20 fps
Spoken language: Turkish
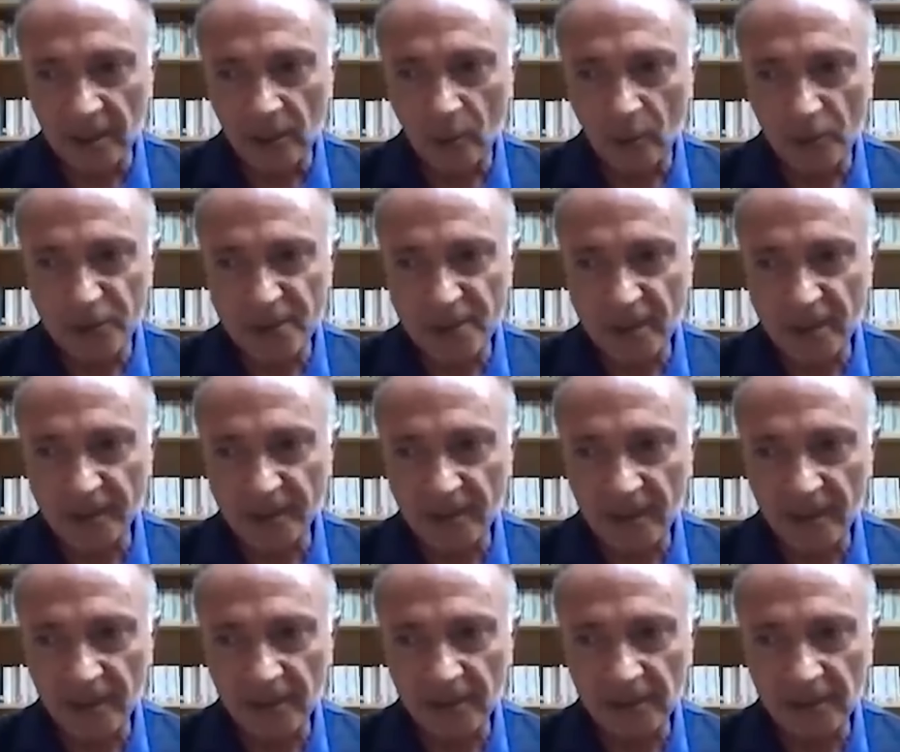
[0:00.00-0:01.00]
O
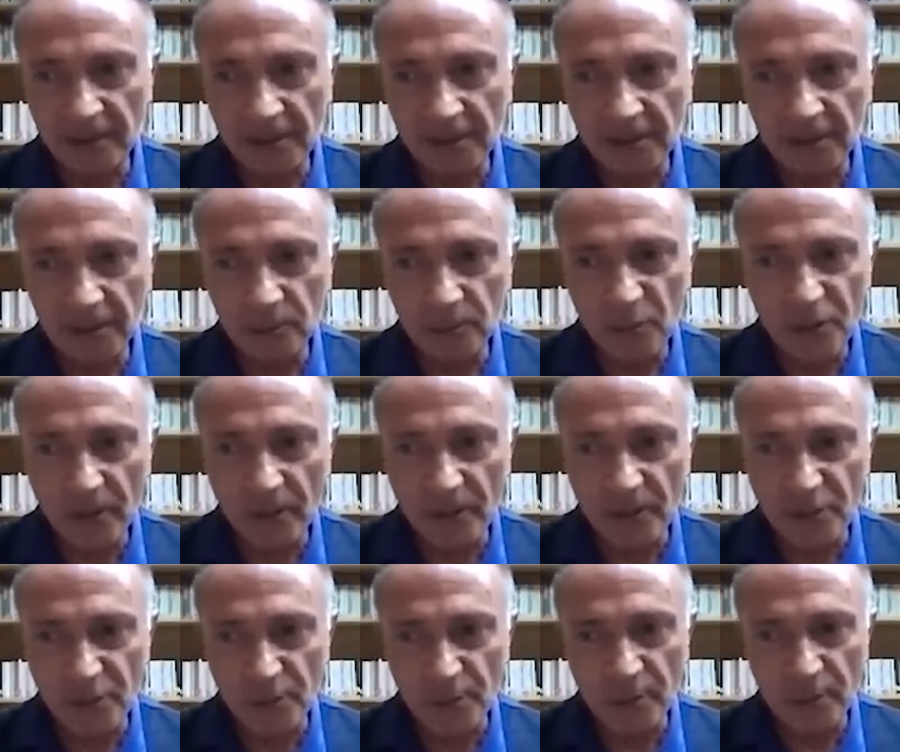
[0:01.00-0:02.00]
sırada e,
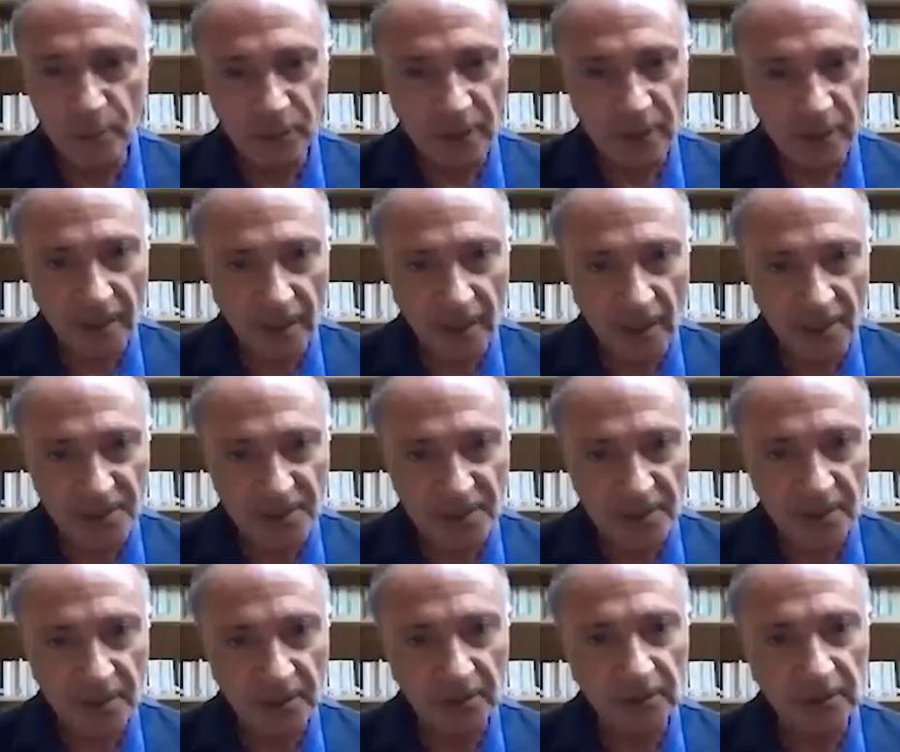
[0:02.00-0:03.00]
Mustafa Sübi bunlara
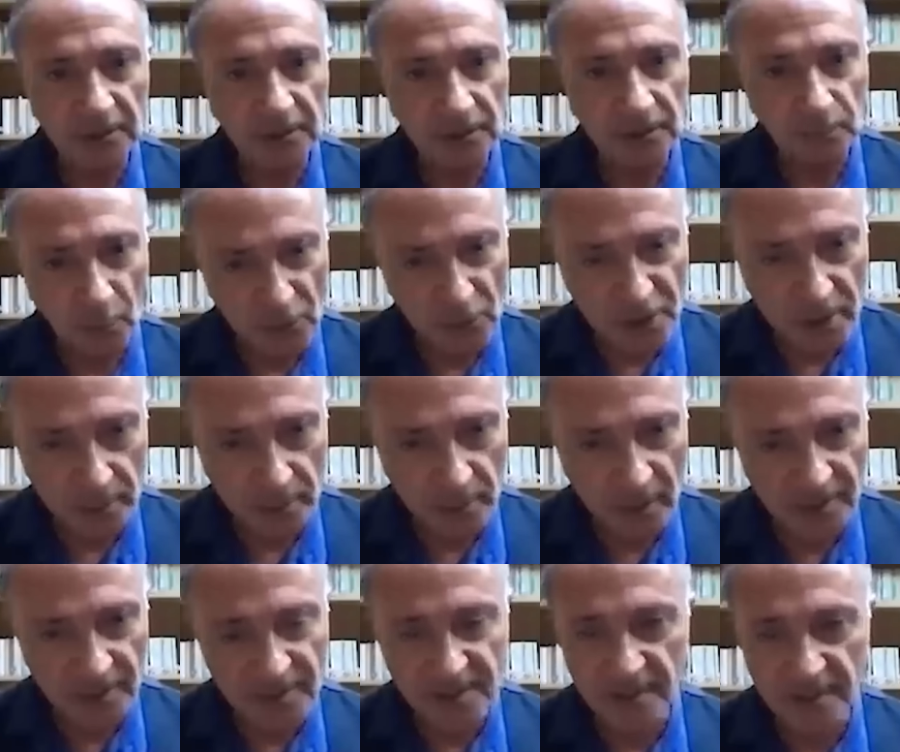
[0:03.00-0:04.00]
karşı e, Boşev
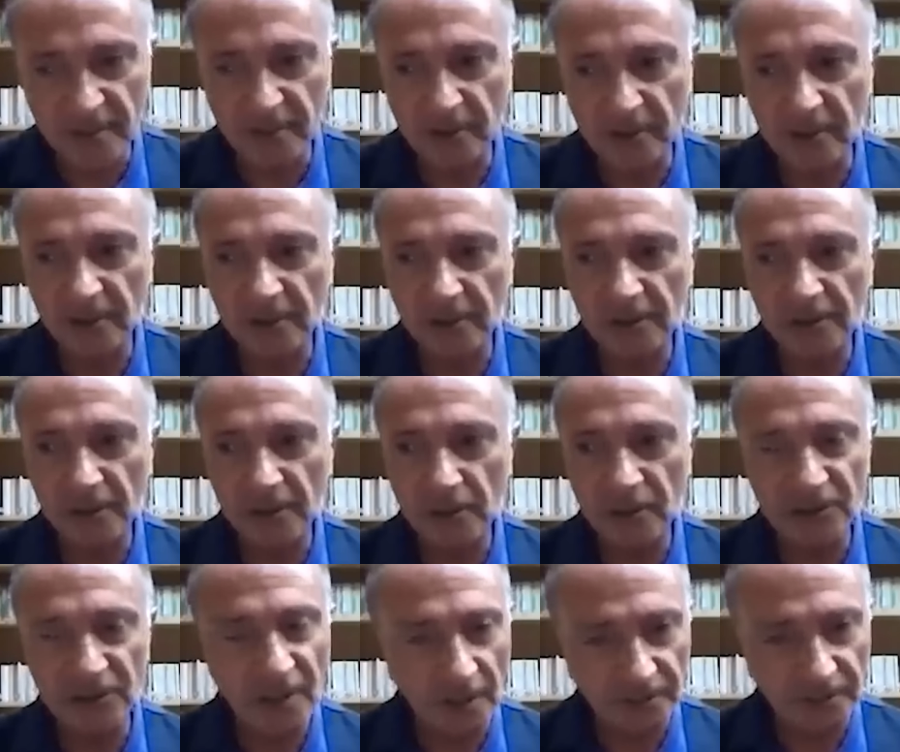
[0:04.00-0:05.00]
Partisi'nin
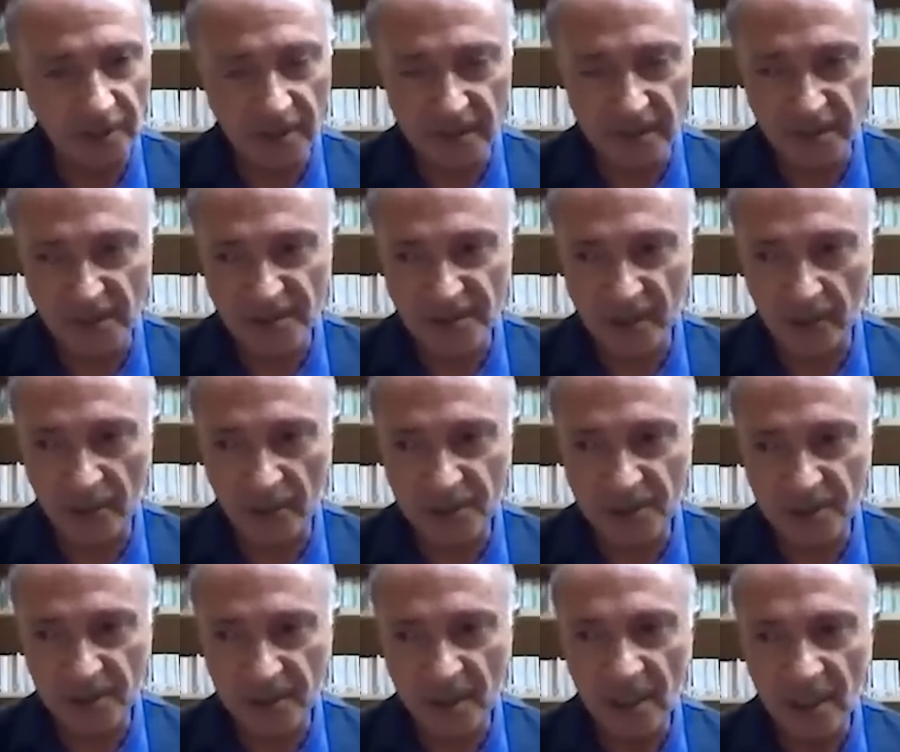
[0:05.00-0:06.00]
saflarında
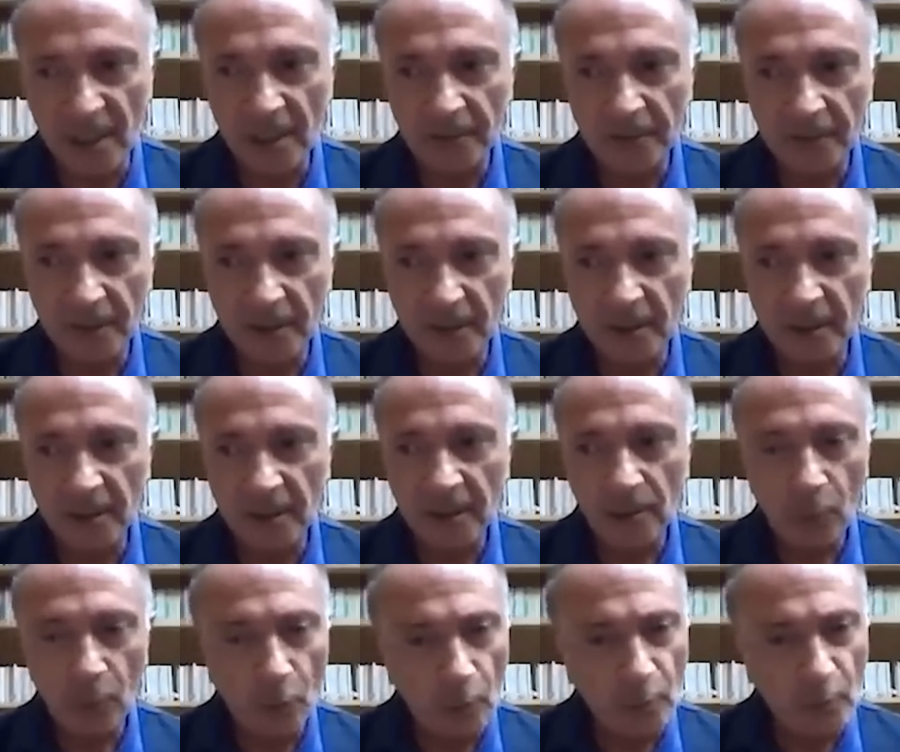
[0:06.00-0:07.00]
savaşır ve
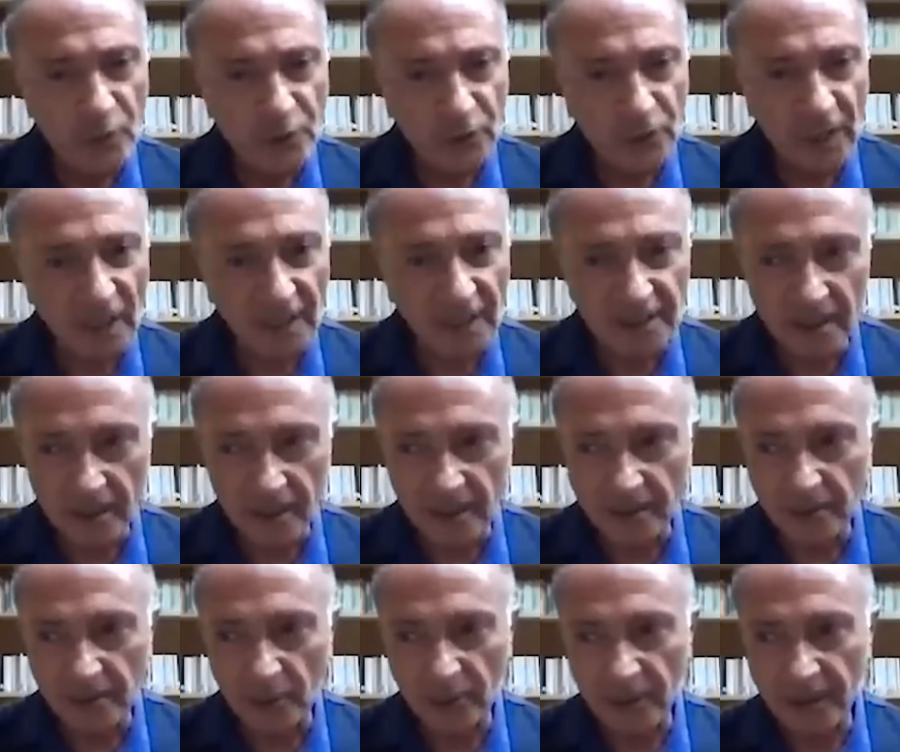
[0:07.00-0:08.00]
omuzundan
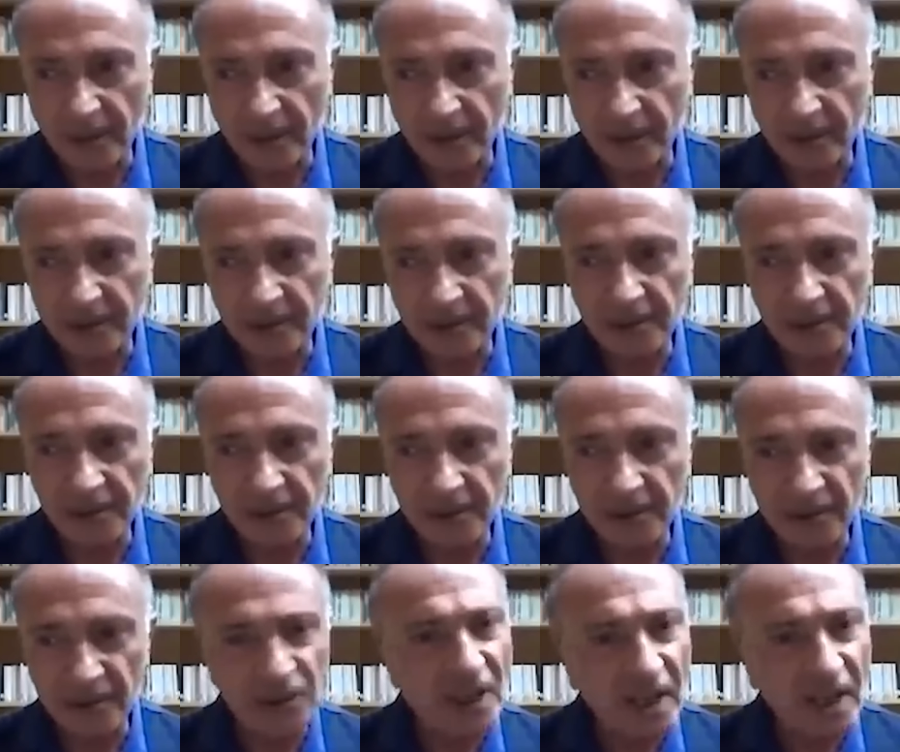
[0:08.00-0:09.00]
yaralı olarak
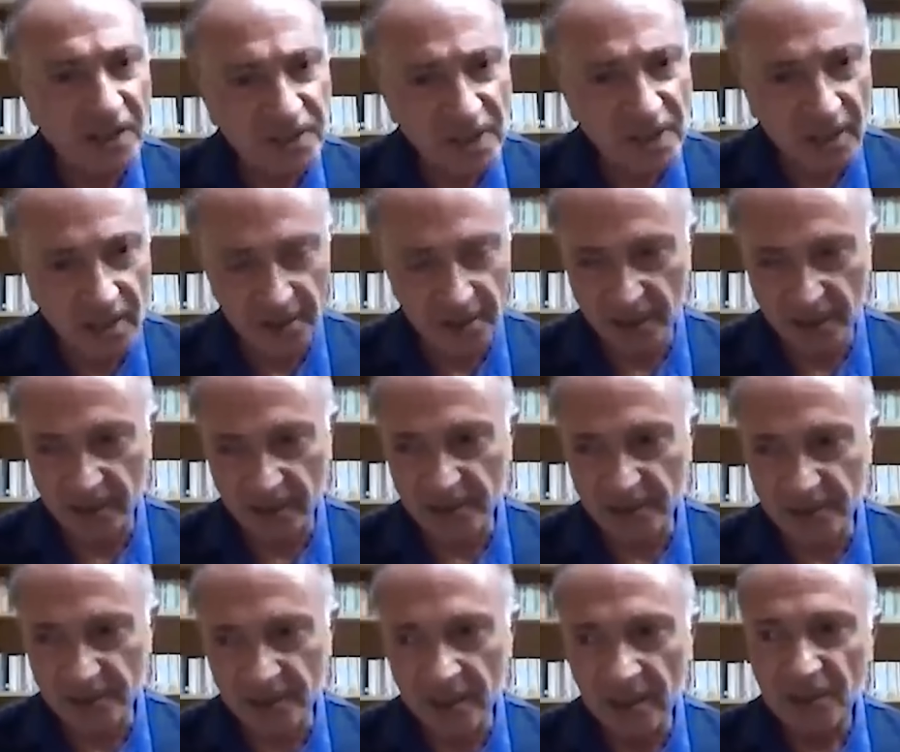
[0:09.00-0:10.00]
e, Kerç'e
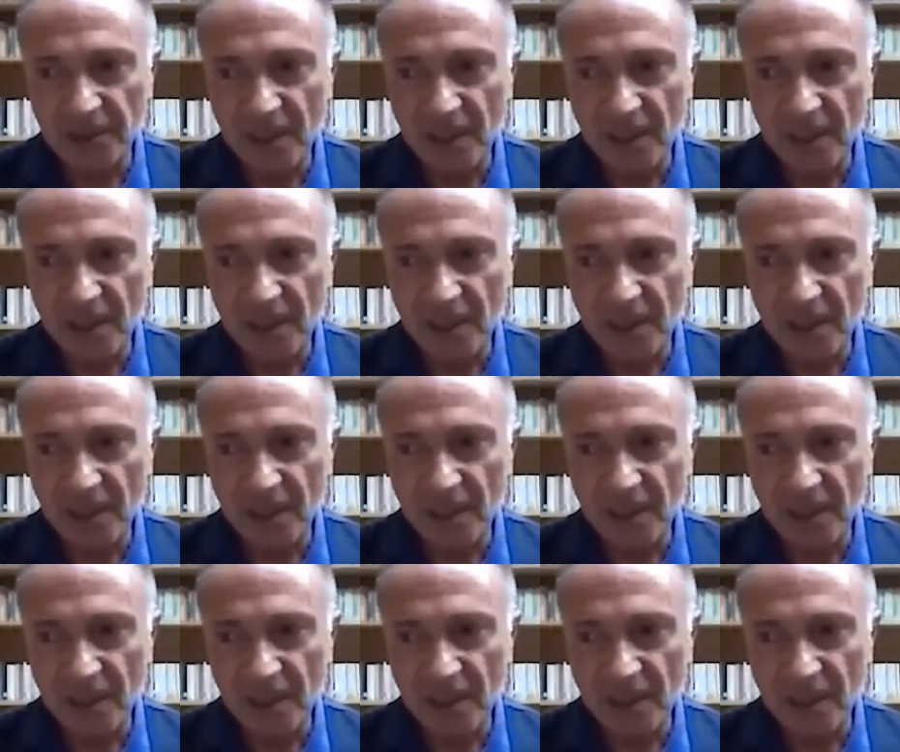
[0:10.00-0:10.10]
gelir.